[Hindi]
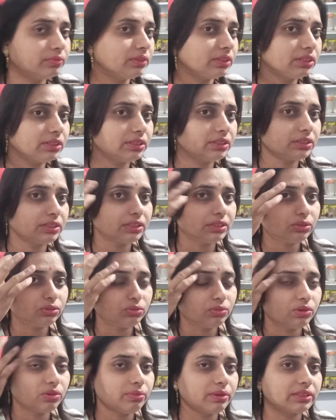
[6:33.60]
दीदी थी तो
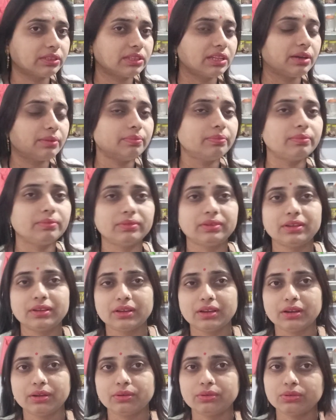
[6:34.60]
वो मतलब
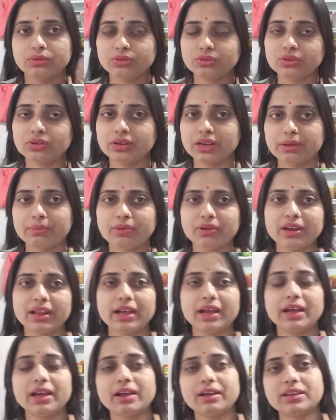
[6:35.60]
उन्होंने बोला
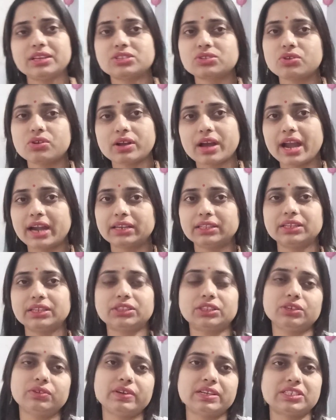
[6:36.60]
इसको काट
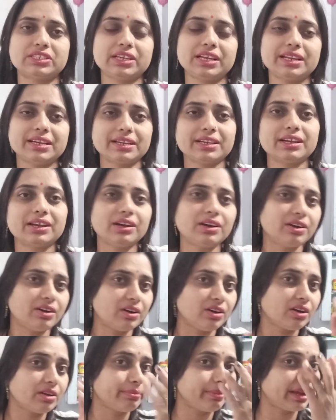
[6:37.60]
देती हूँ अच्छा लगेगा
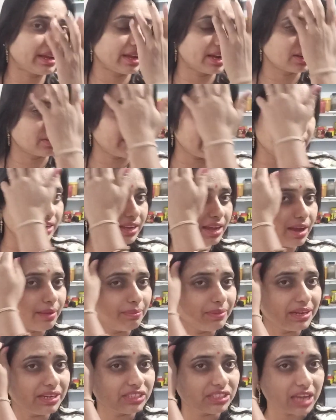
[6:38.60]
और मैं कटवा ली अब
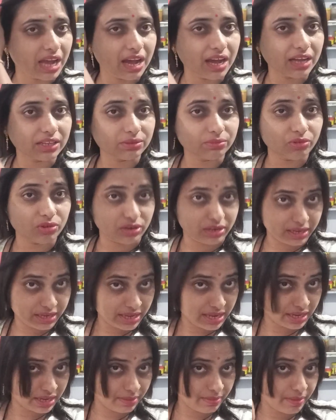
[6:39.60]
मेरी चाहत बोल रही
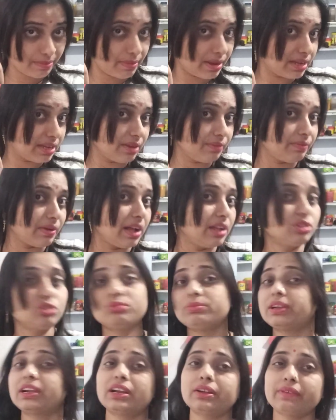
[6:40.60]
है कि मम्मा ये
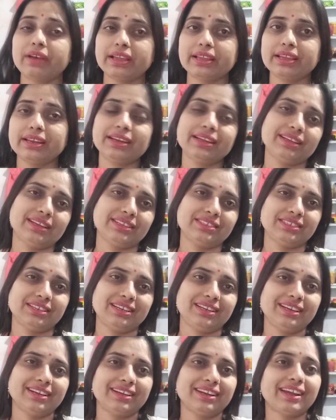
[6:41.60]
फालतू में कटवाई ये नहीं
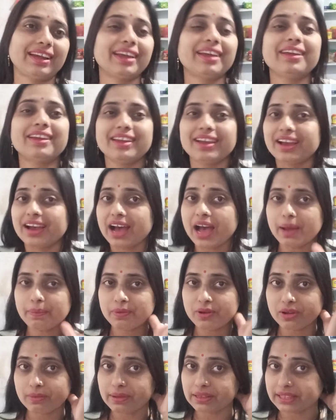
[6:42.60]
अच्छा लग रहा है
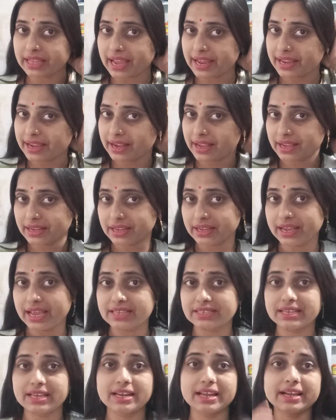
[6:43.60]
आप लोग बताइएगा कि
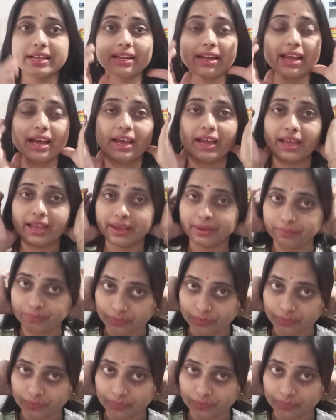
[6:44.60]
कैसा लग रहा है